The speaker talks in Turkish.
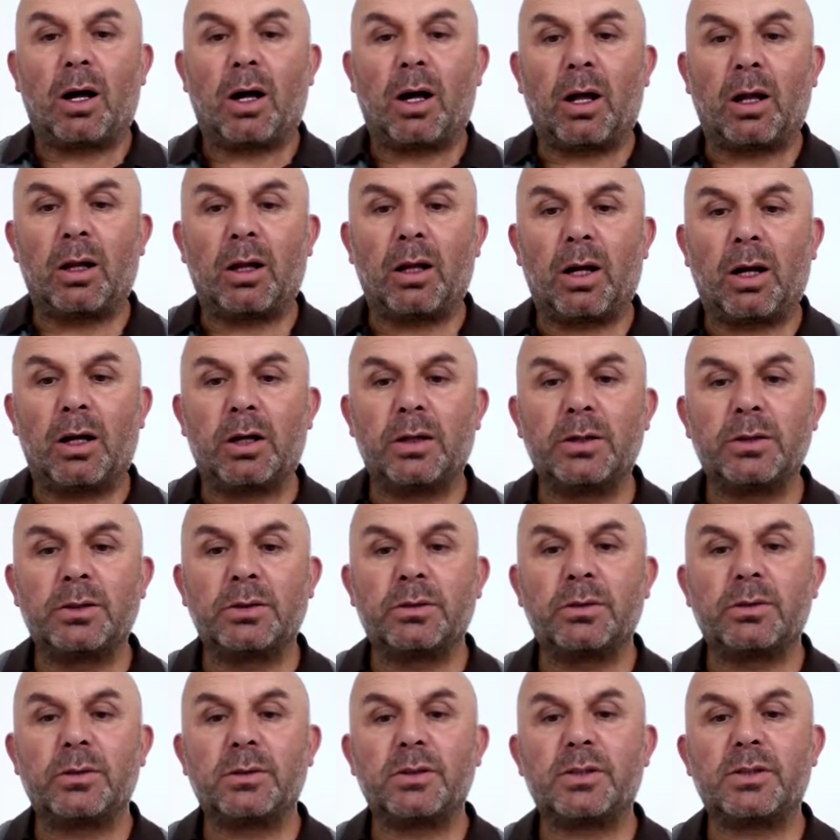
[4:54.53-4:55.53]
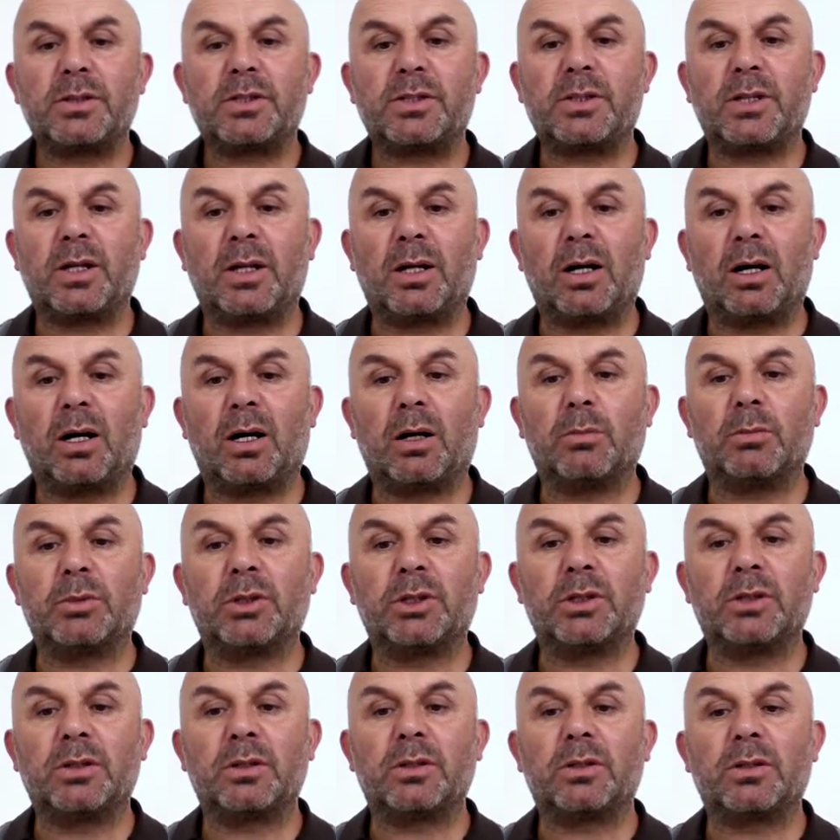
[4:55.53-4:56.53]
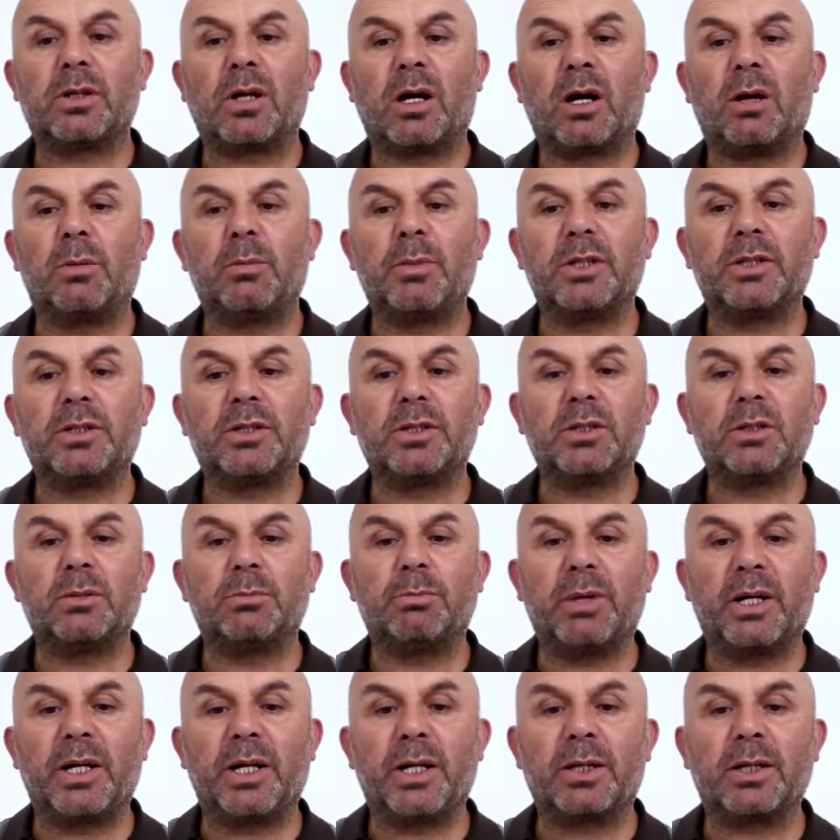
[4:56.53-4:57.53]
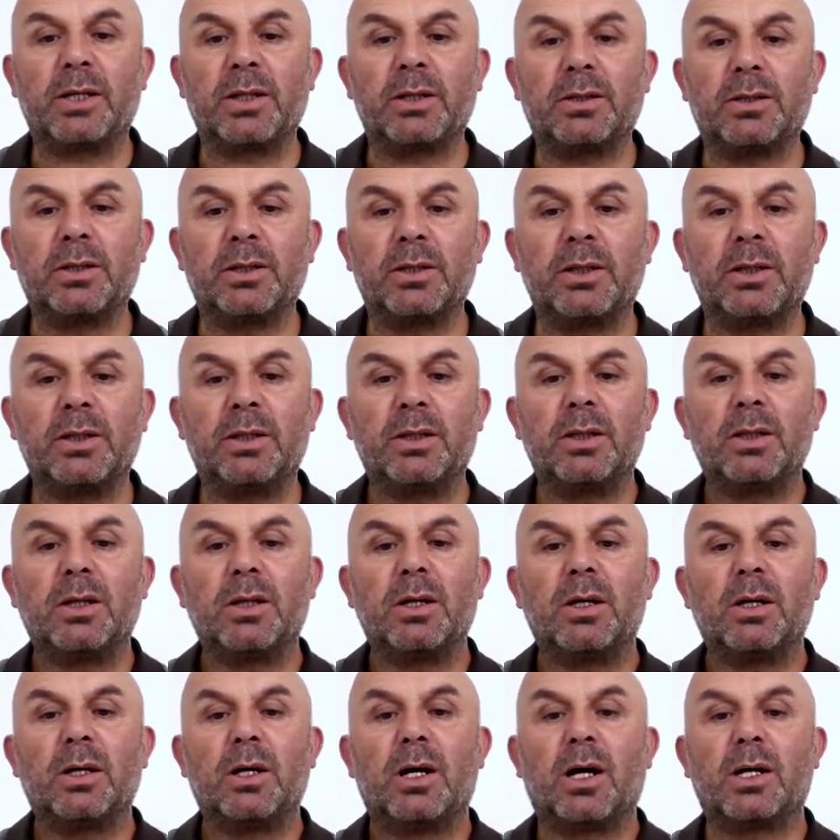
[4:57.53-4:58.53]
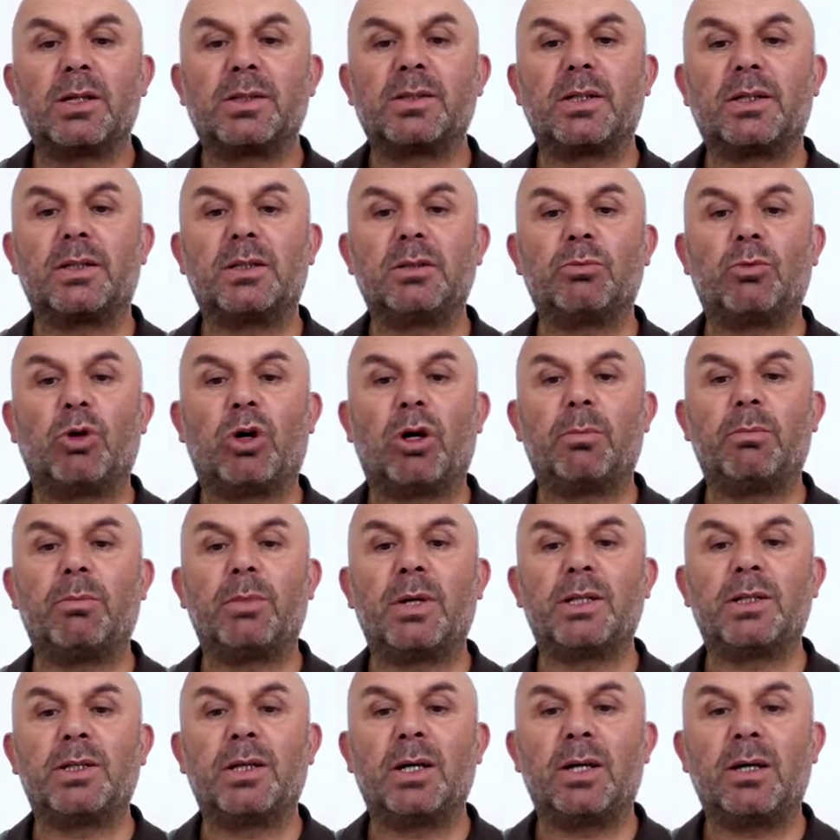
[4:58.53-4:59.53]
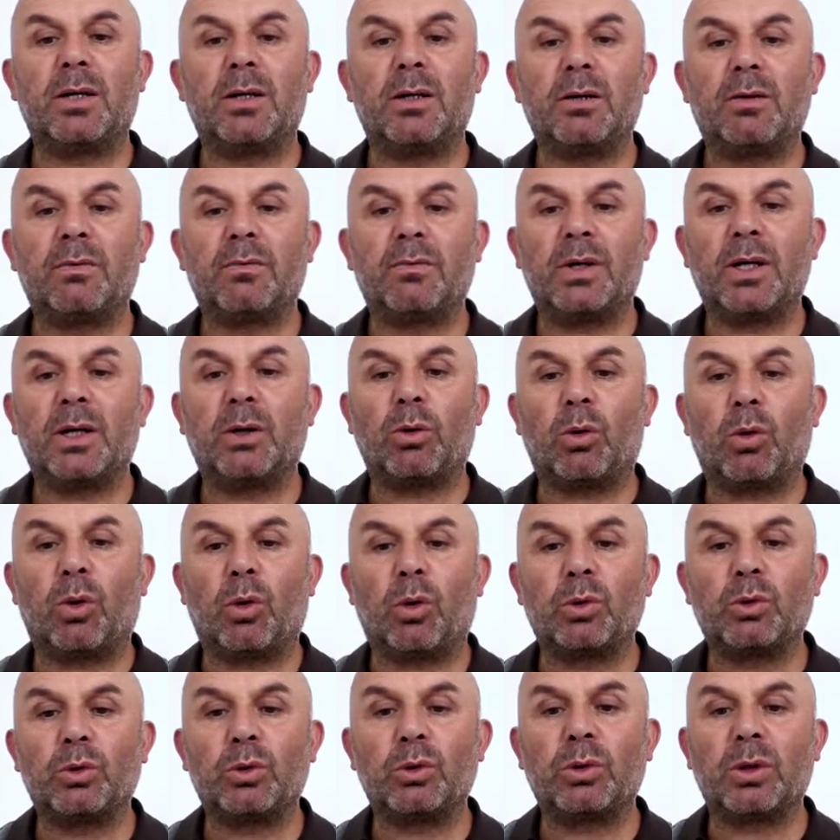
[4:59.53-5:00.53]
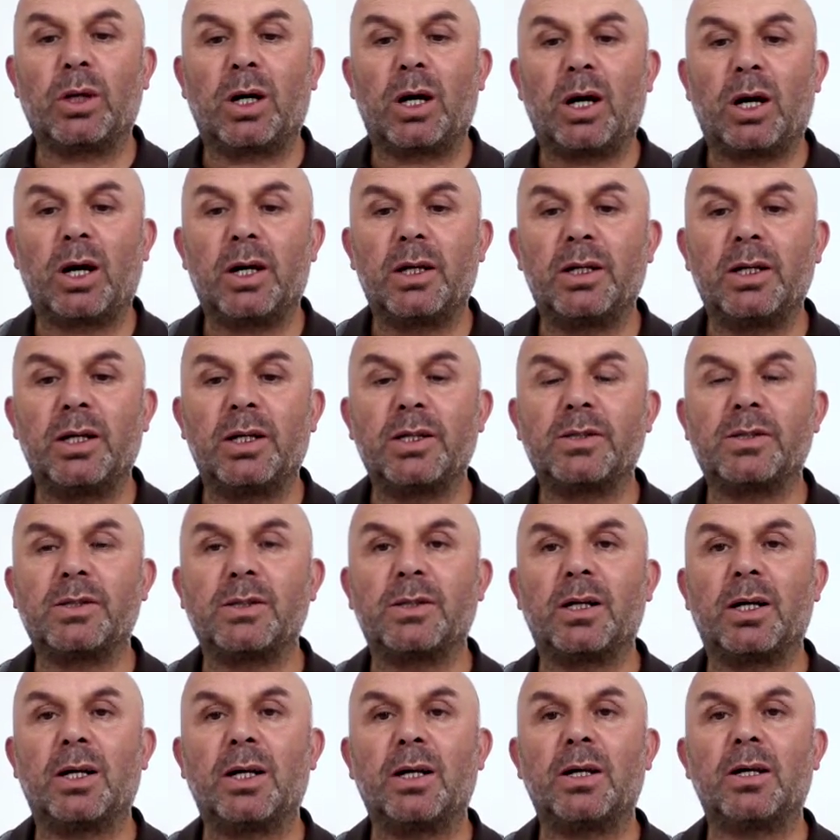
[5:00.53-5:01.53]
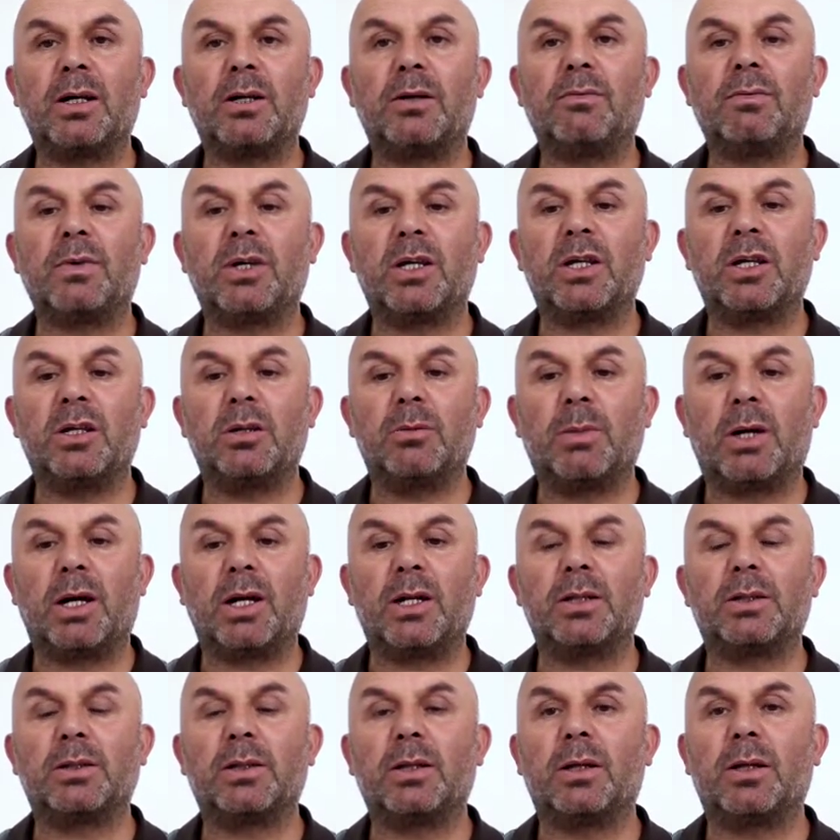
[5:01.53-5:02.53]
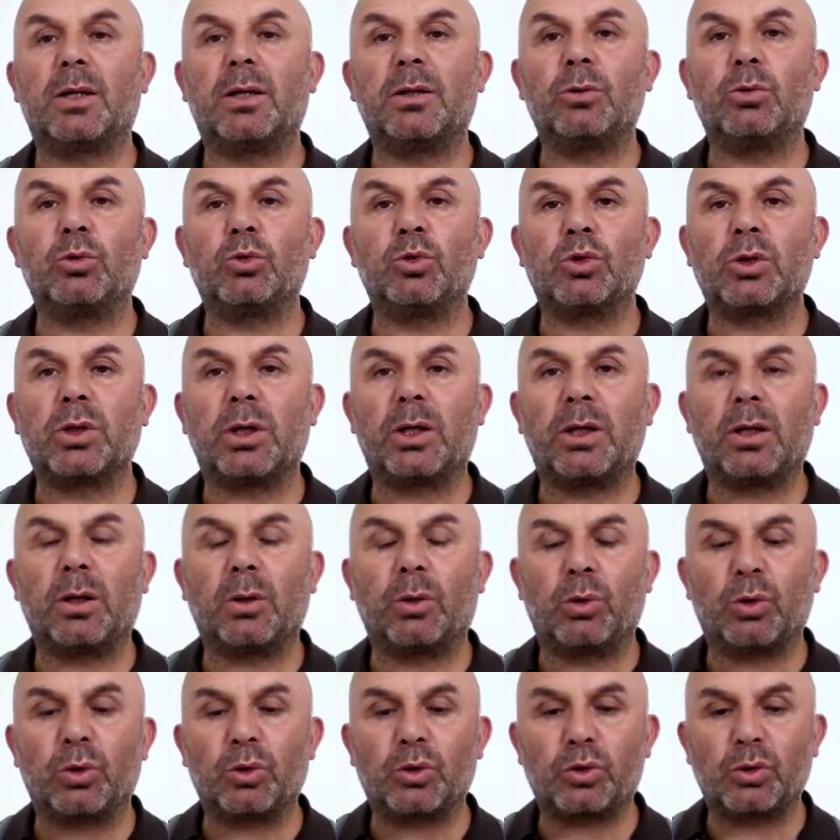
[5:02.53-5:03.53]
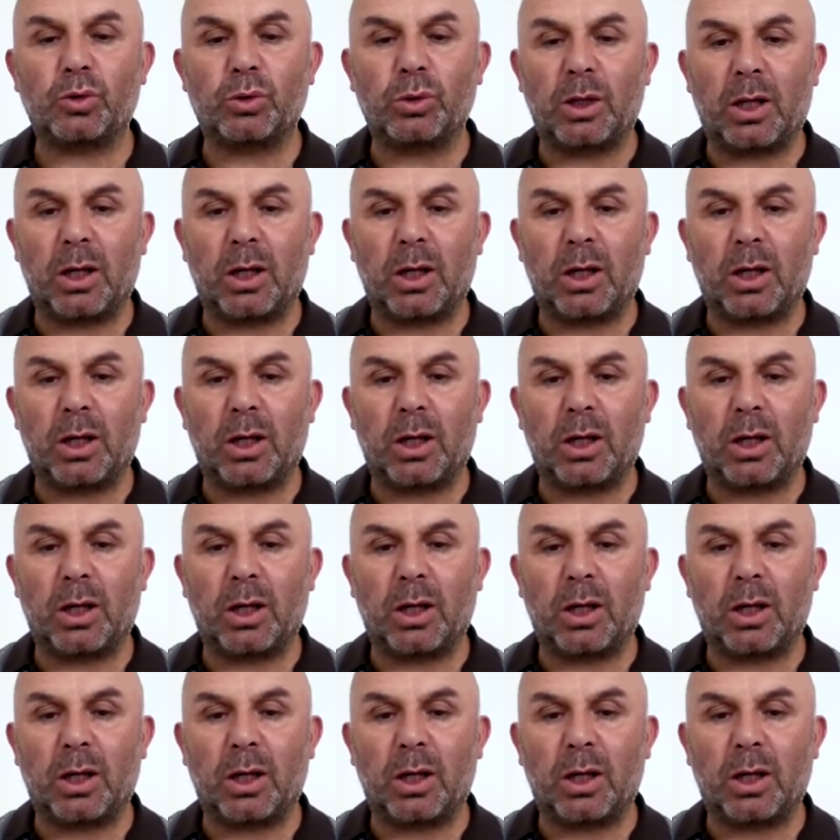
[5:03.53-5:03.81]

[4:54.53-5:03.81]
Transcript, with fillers: Allah'ın selamı, rahmeti, bereketi Hazreti Muhammed'e ve onun ailesine ve iman edenlerin üzerine olsun